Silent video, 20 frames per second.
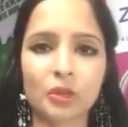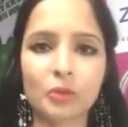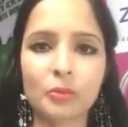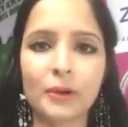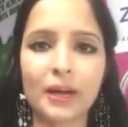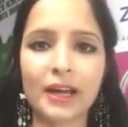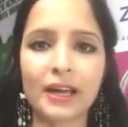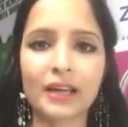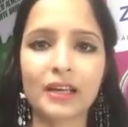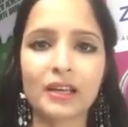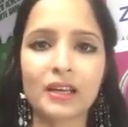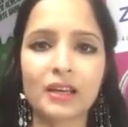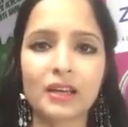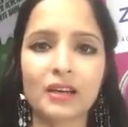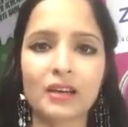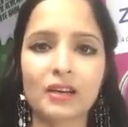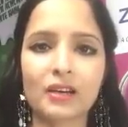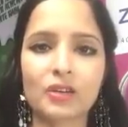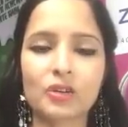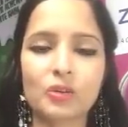मधुर भाई
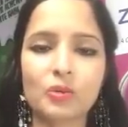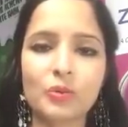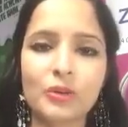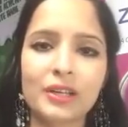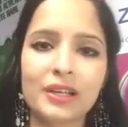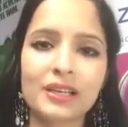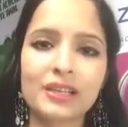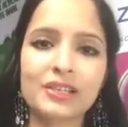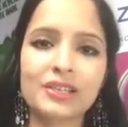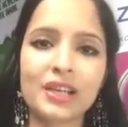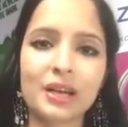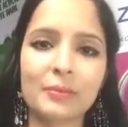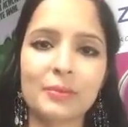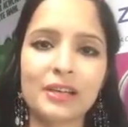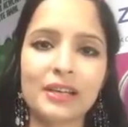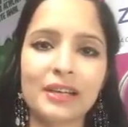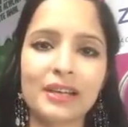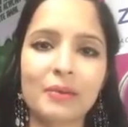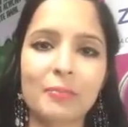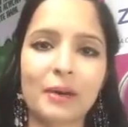टू व्हीलर की
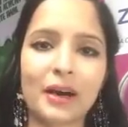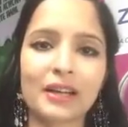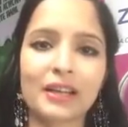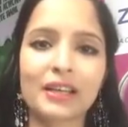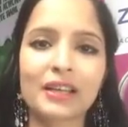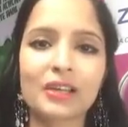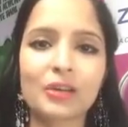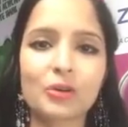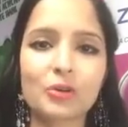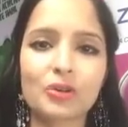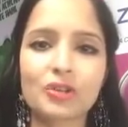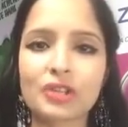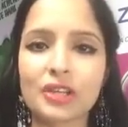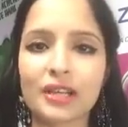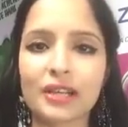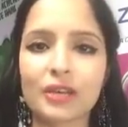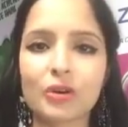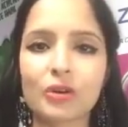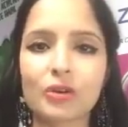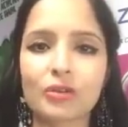चाबी लेके पार्किंग की ओर
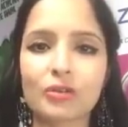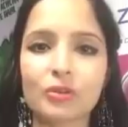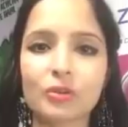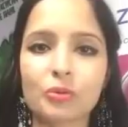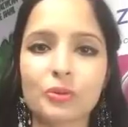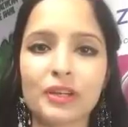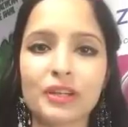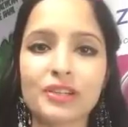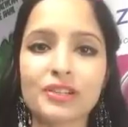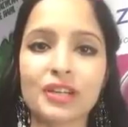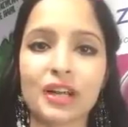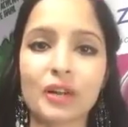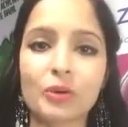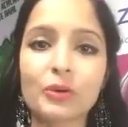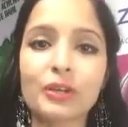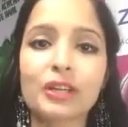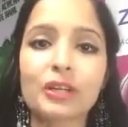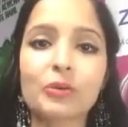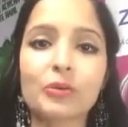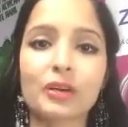चले और टू व्हीलर
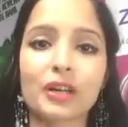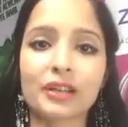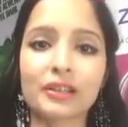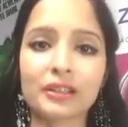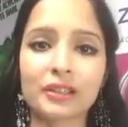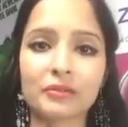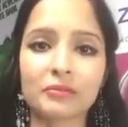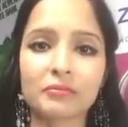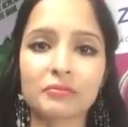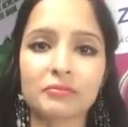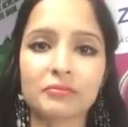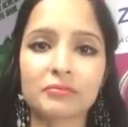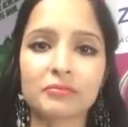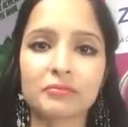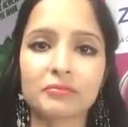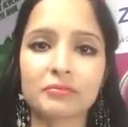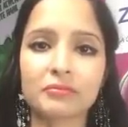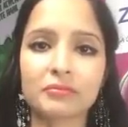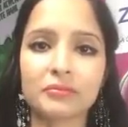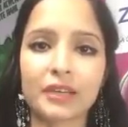चालू ही नहीं हो रहा था
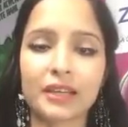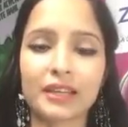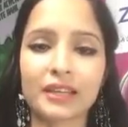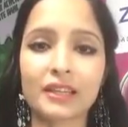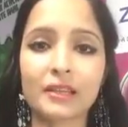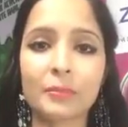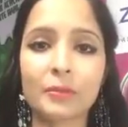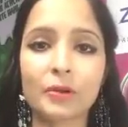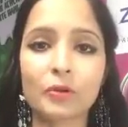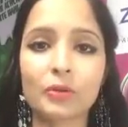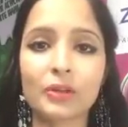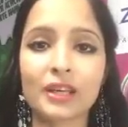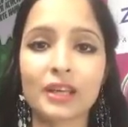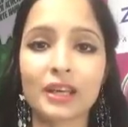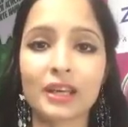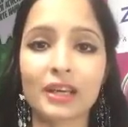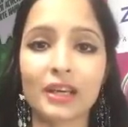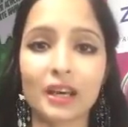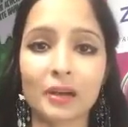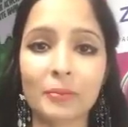इतने में
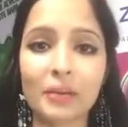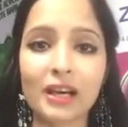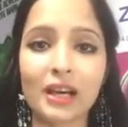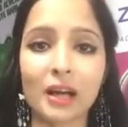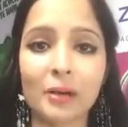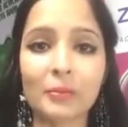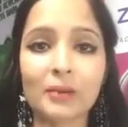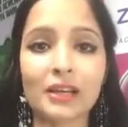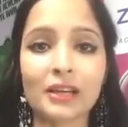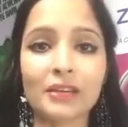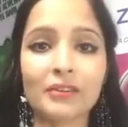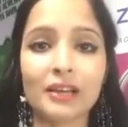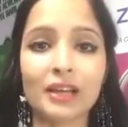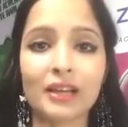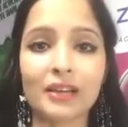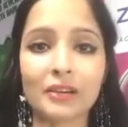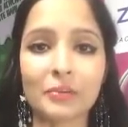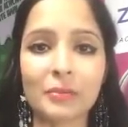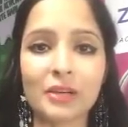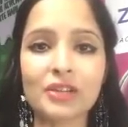उनके घर में काम करने
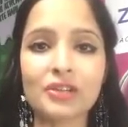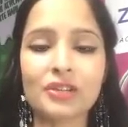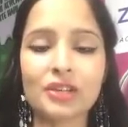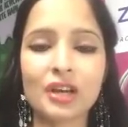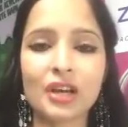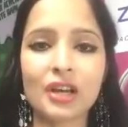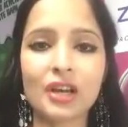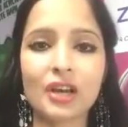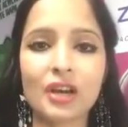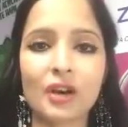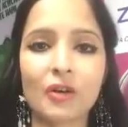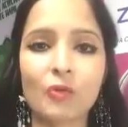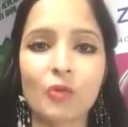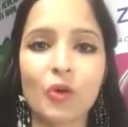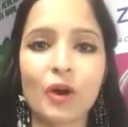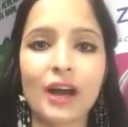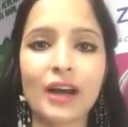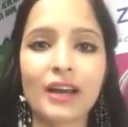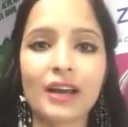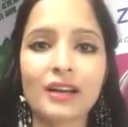वाला रमेश
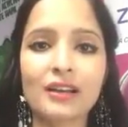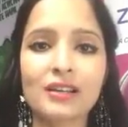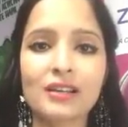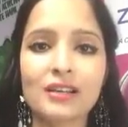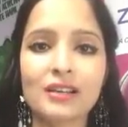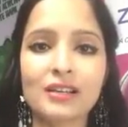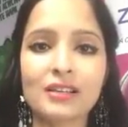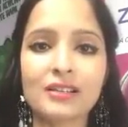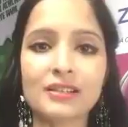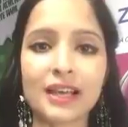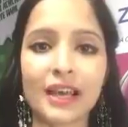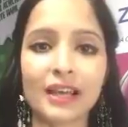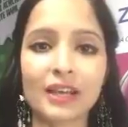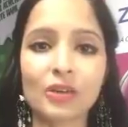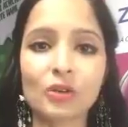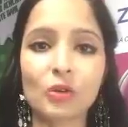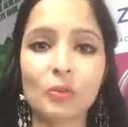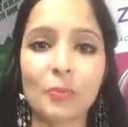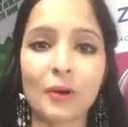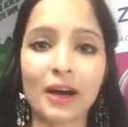वो आया
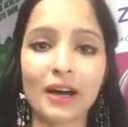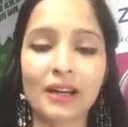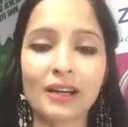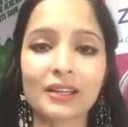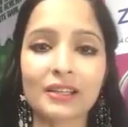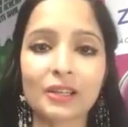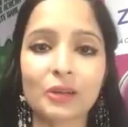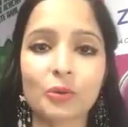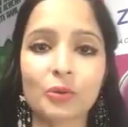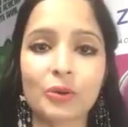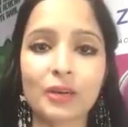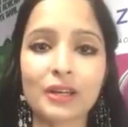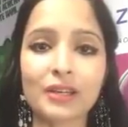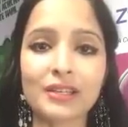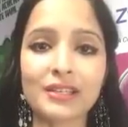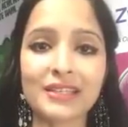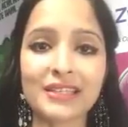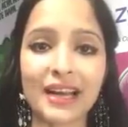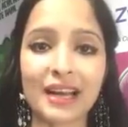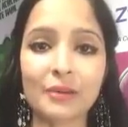साइकिल को पार्क करते हुए
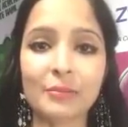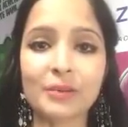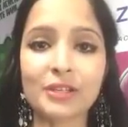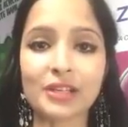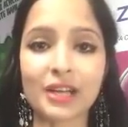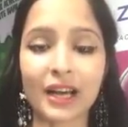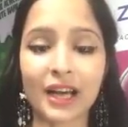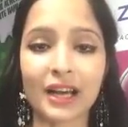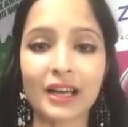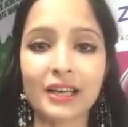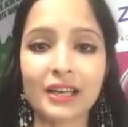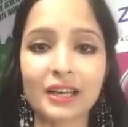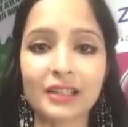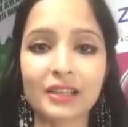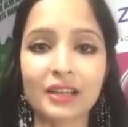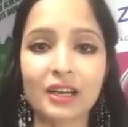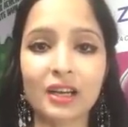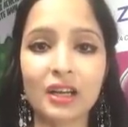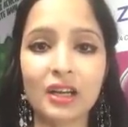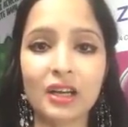स्टैंड पे चढ़ा ही
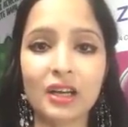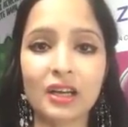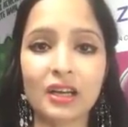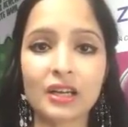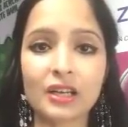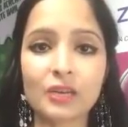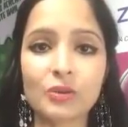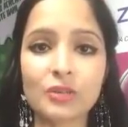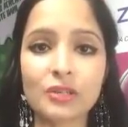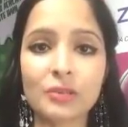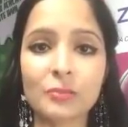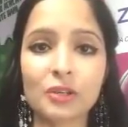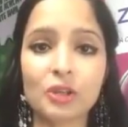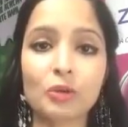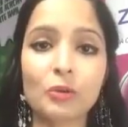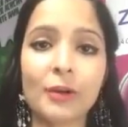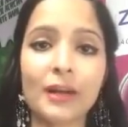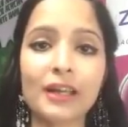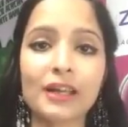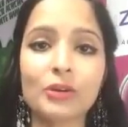रहा था कि उसने
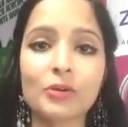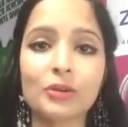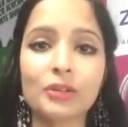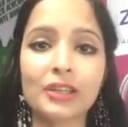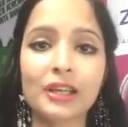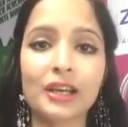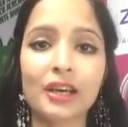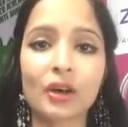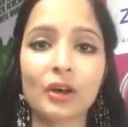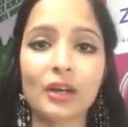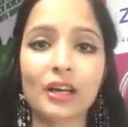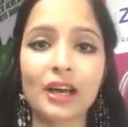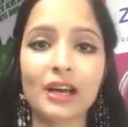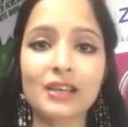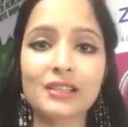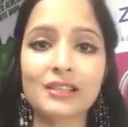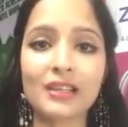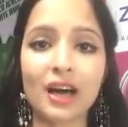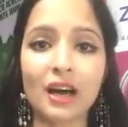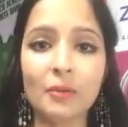मधुर भाई की ओर देखा और
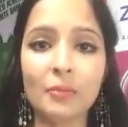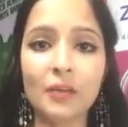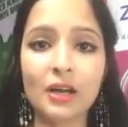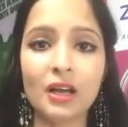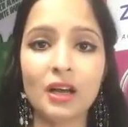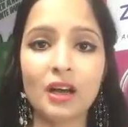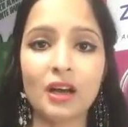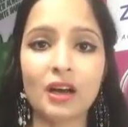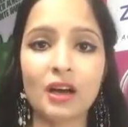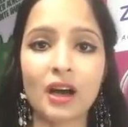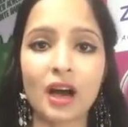कहा साहब